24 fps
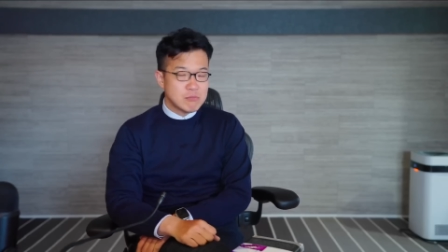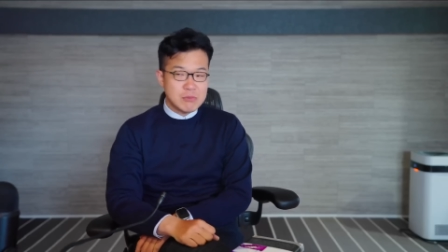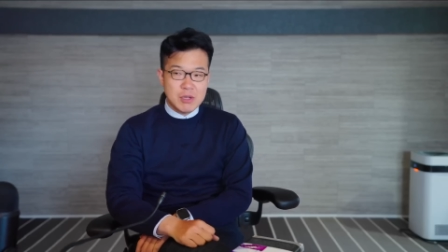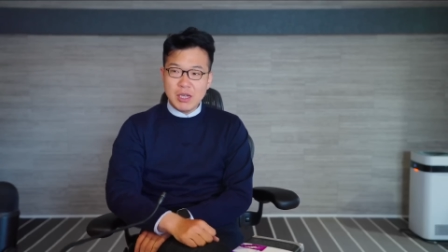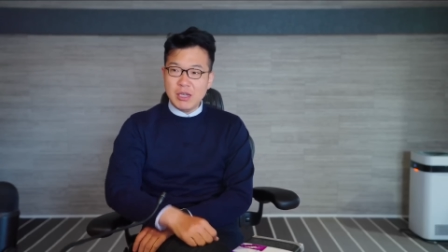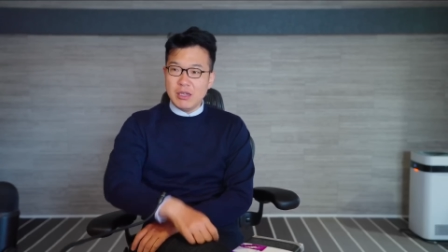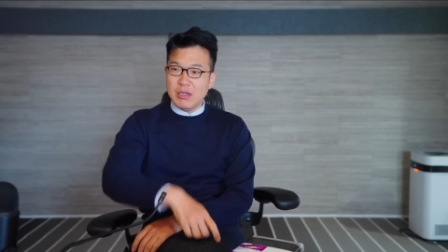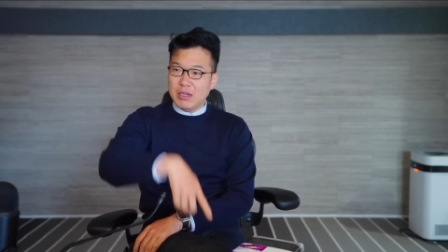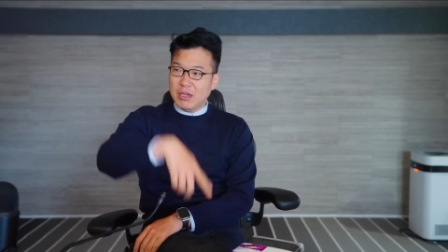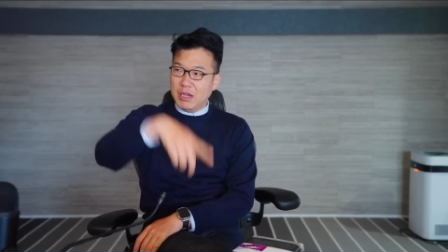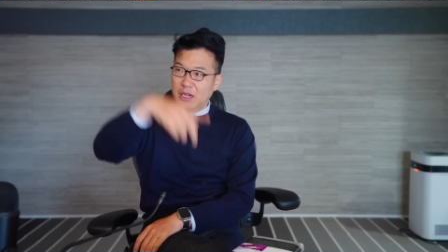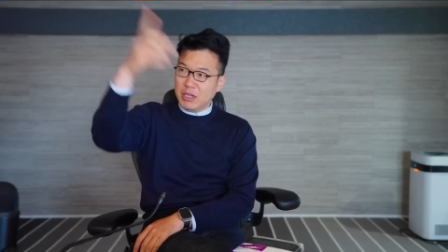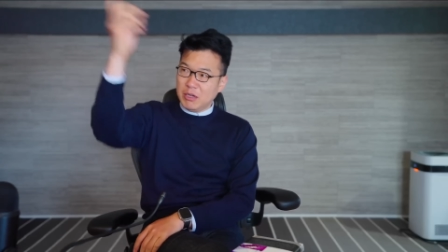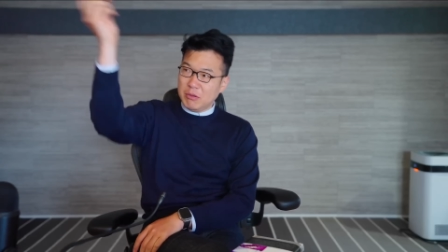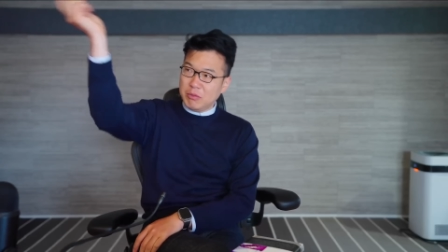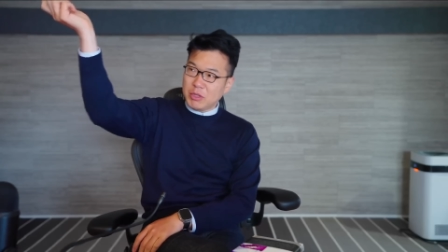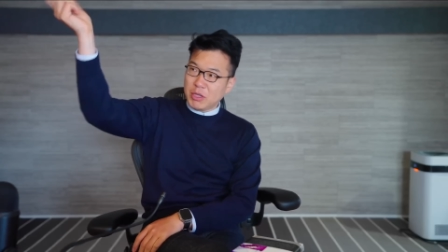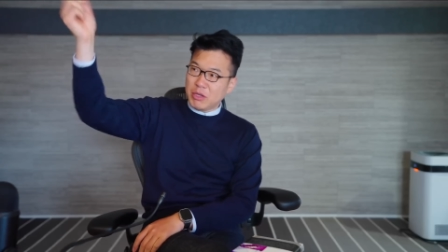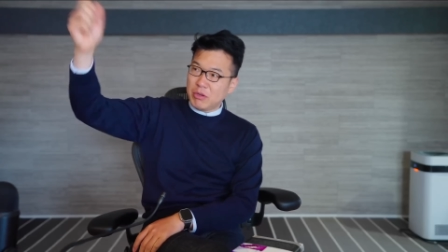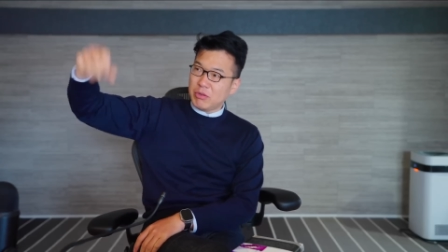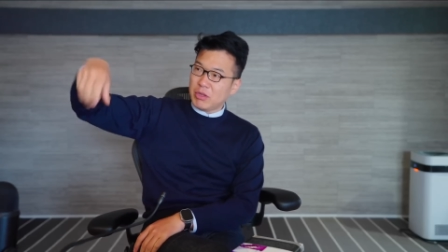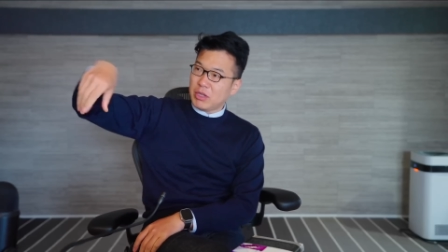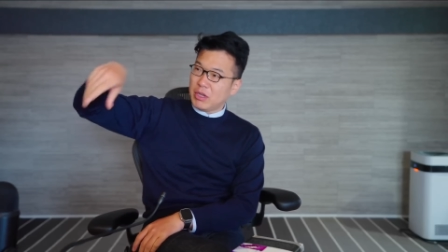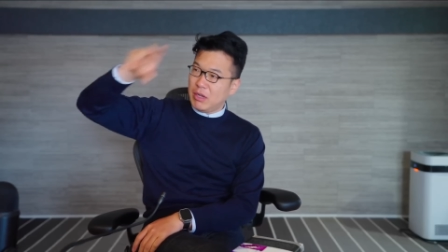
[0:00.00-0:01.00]
はい、
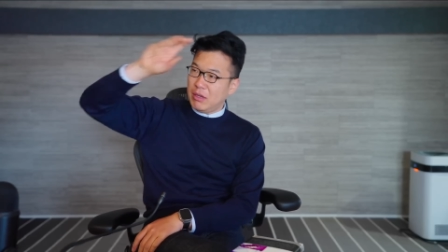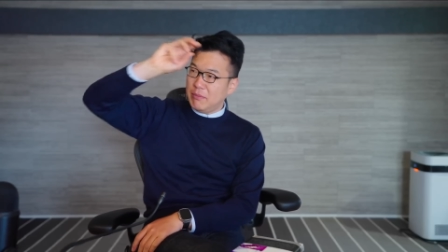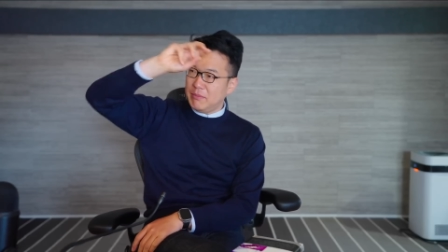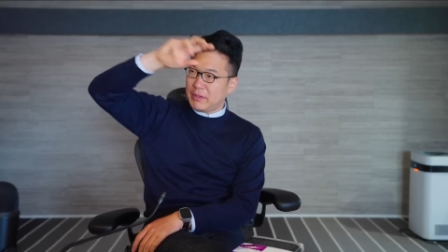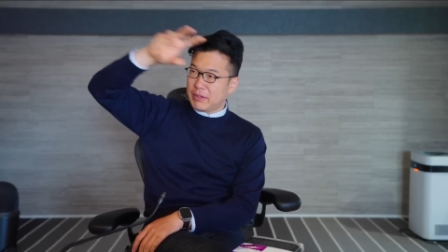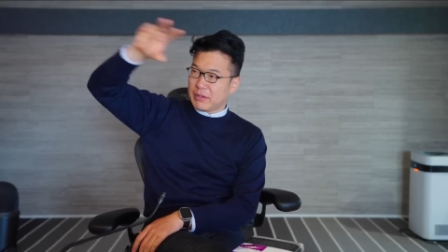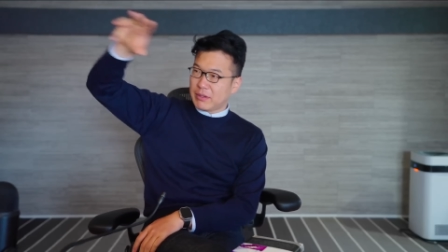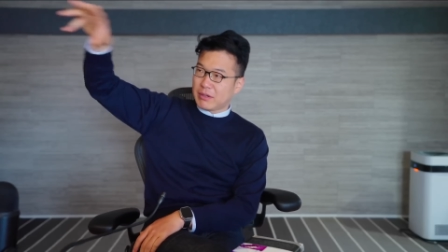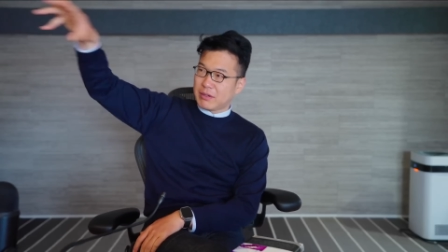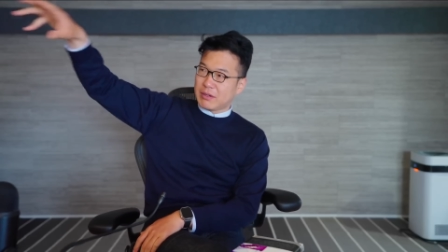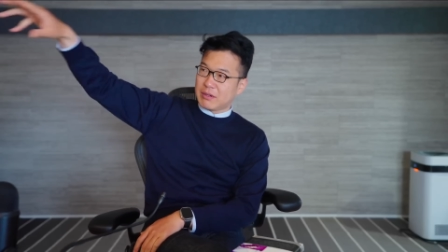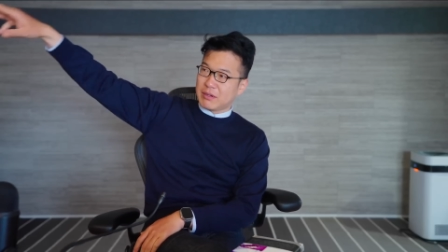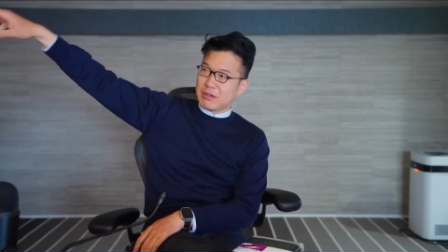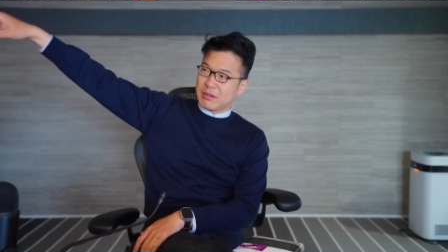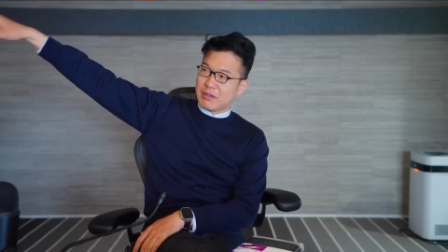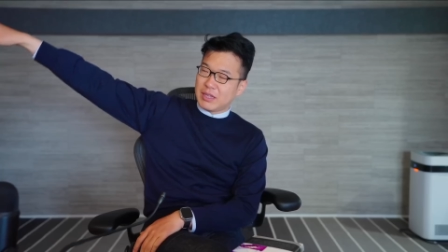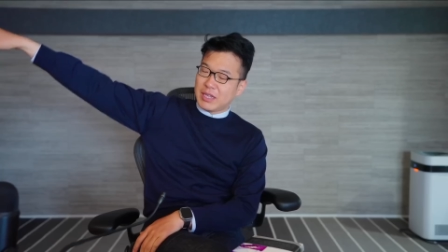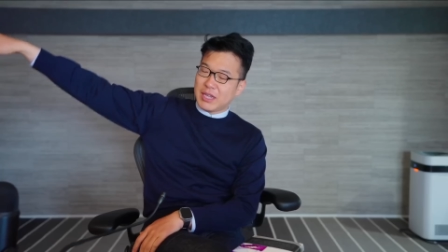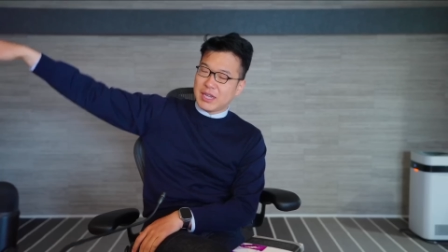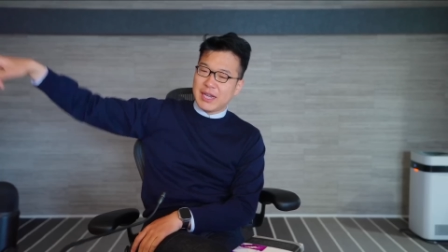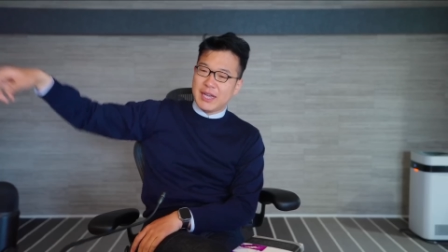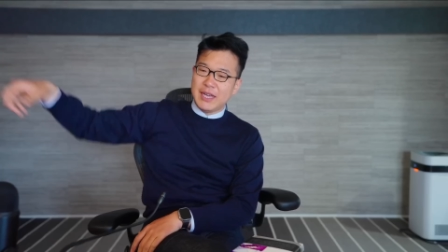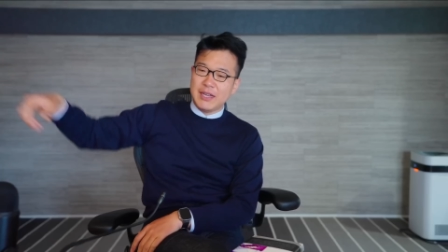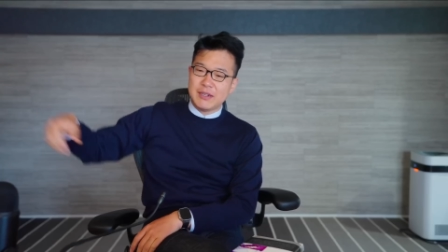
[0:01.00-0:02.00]
ヘリコプター乗ってブルルルル」っ
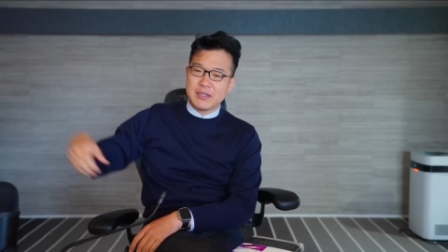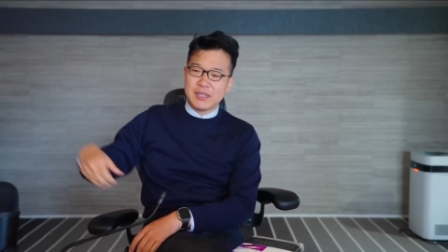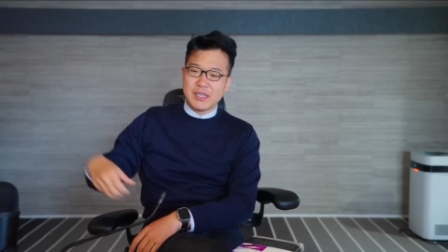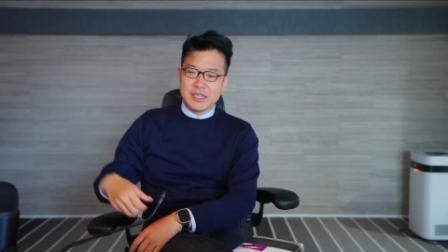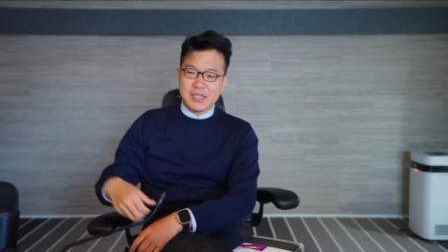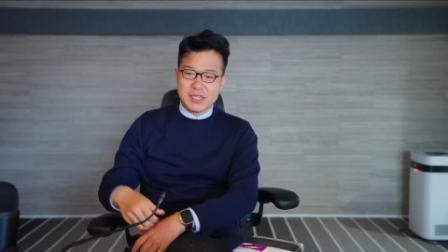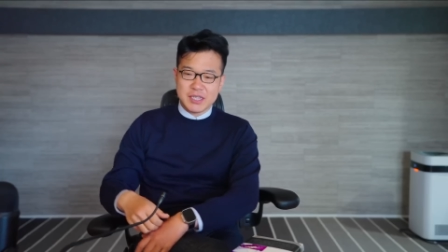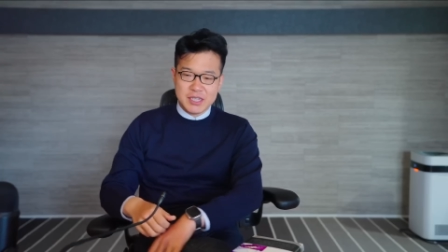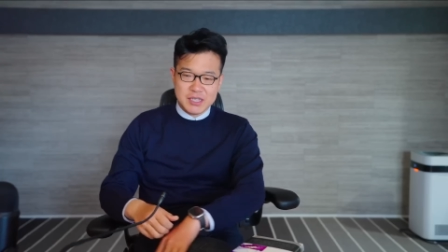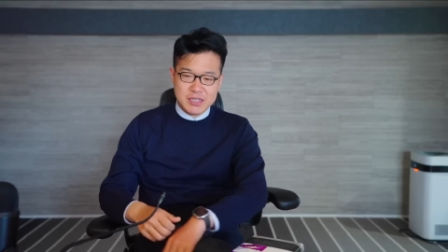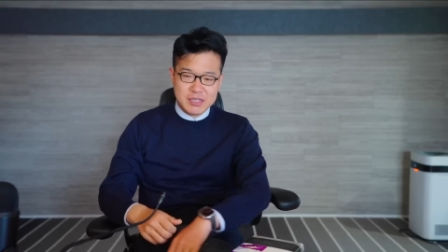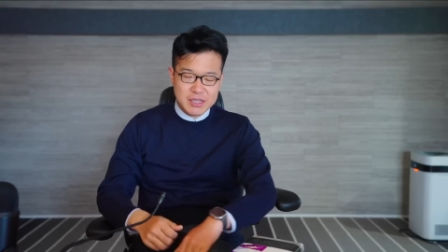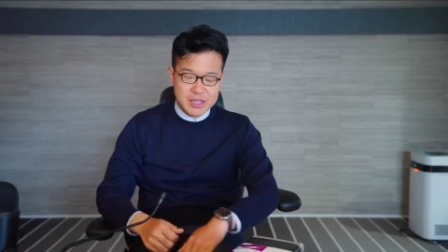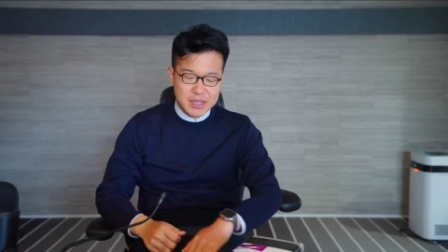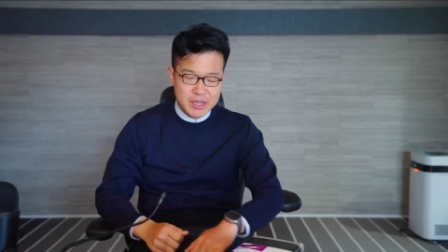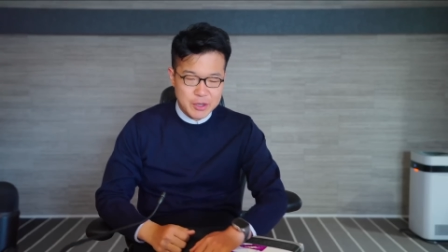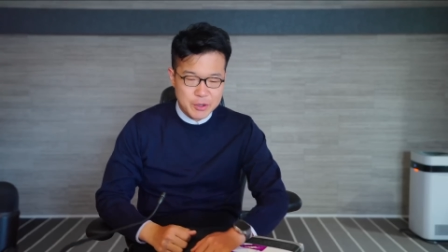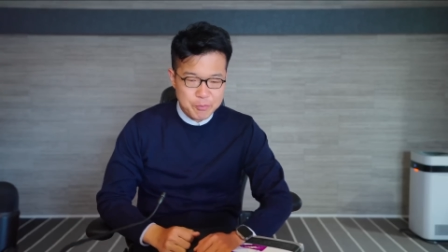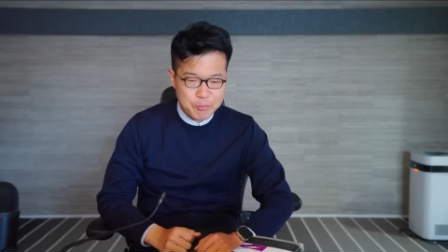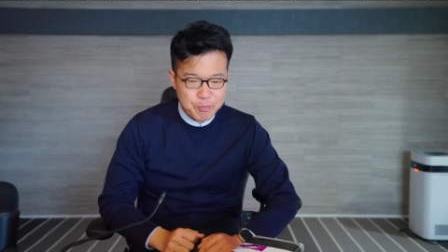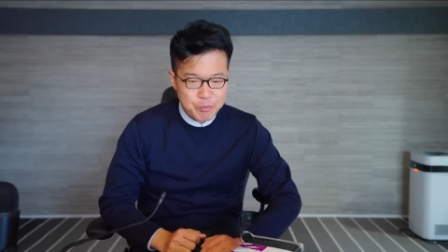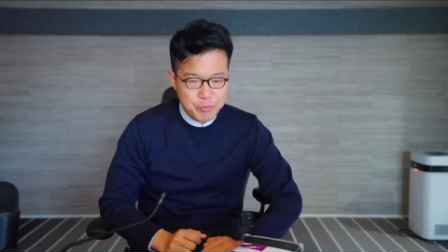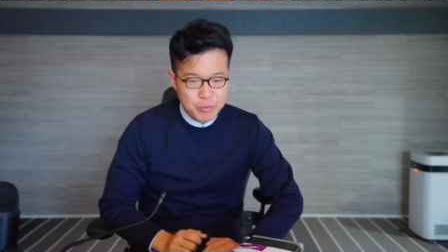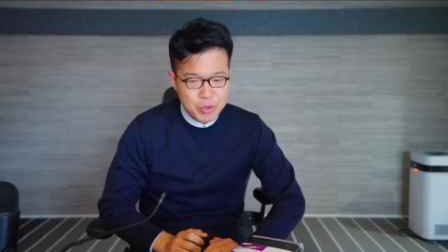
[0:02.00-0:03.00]
て帰る景色っ
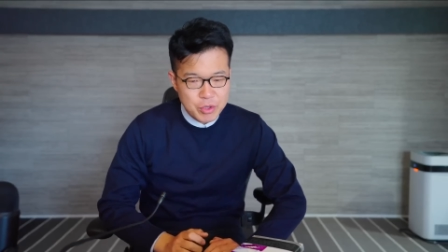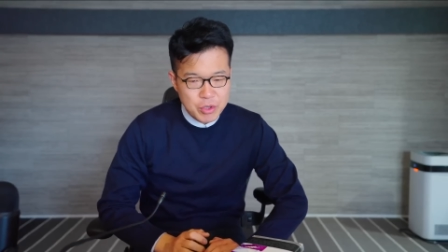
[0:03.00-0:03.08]
て、